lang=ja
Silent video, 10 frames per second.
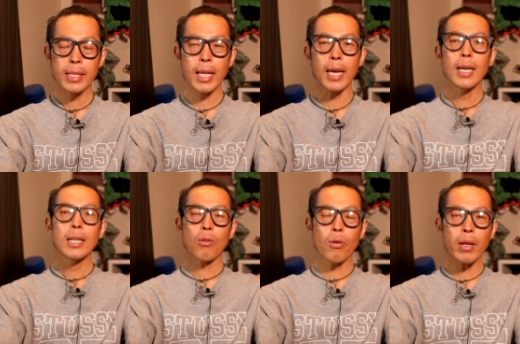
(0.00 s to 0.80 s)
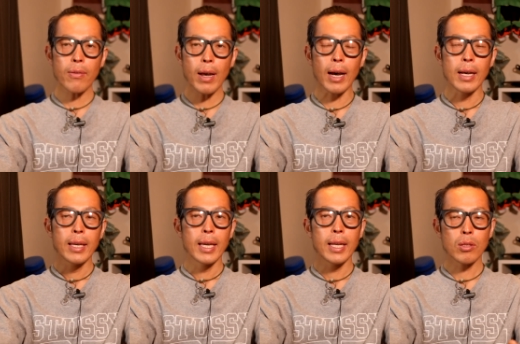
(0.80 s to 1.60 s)
で、これは、
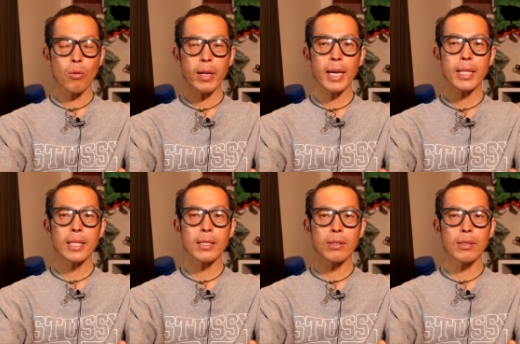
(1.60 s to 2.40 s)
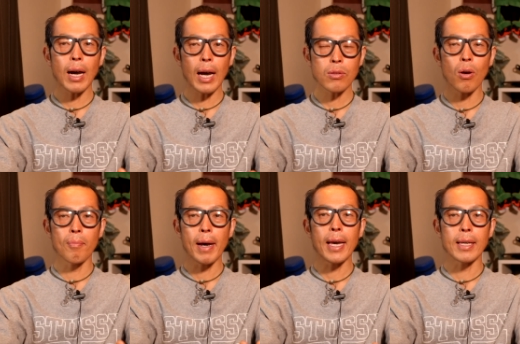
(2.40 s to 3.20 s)
えー、トレーニング後
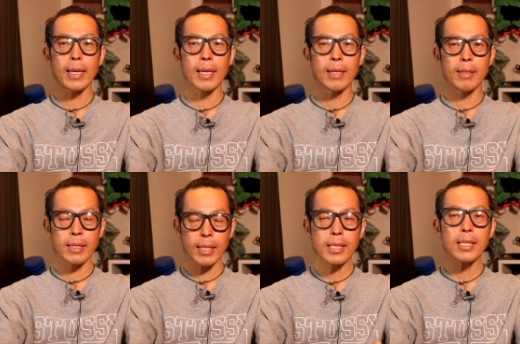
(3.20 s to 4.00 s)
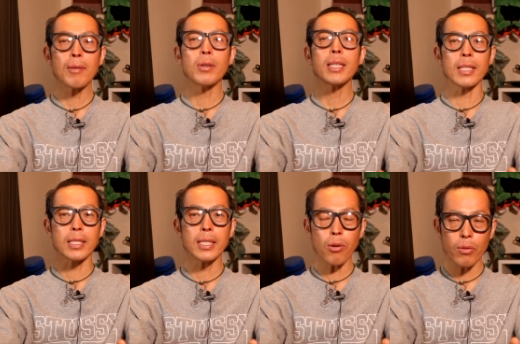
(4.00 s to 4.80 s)
前、えー、いつでもいいで
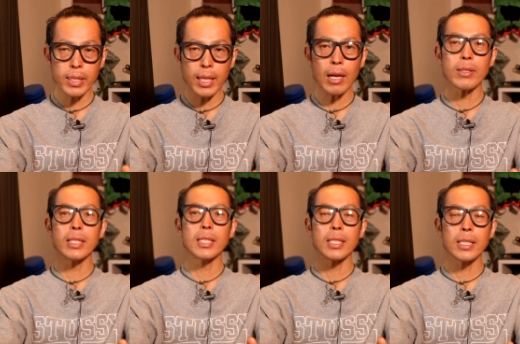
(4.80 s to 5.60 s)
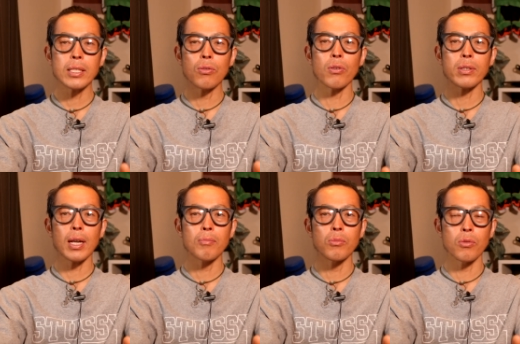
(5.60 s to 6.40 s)
す。とにかくいちにち ご
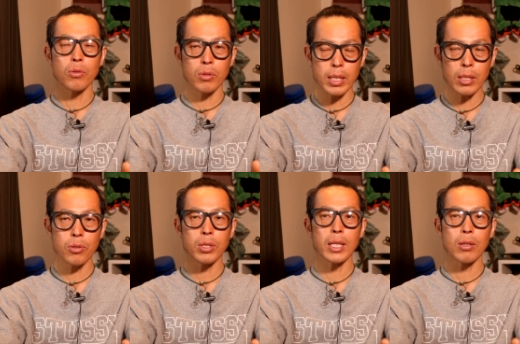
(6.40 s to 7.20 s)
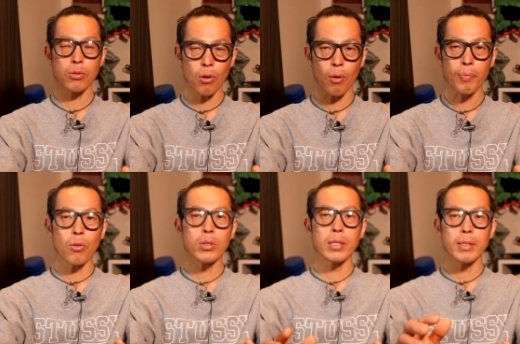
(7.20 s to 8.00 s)
グラム を摂取していくと、少し